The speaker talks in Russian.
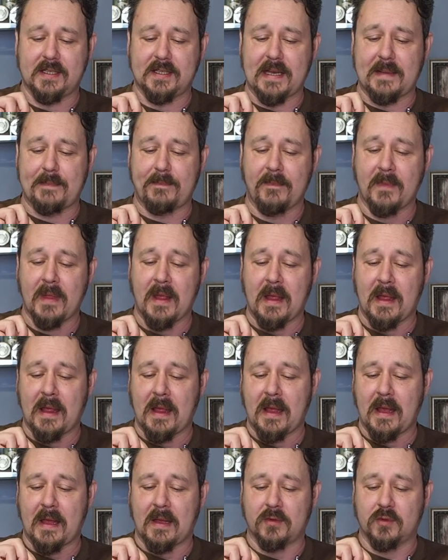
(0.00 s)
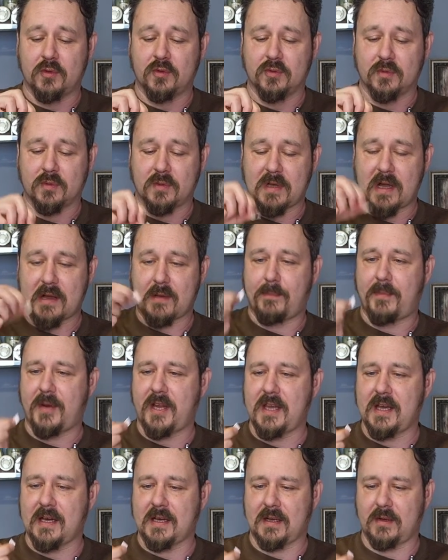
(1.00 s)
к нам ну, как
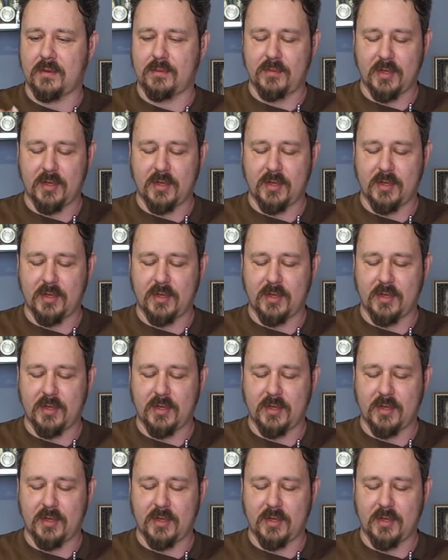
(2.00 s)
приехали.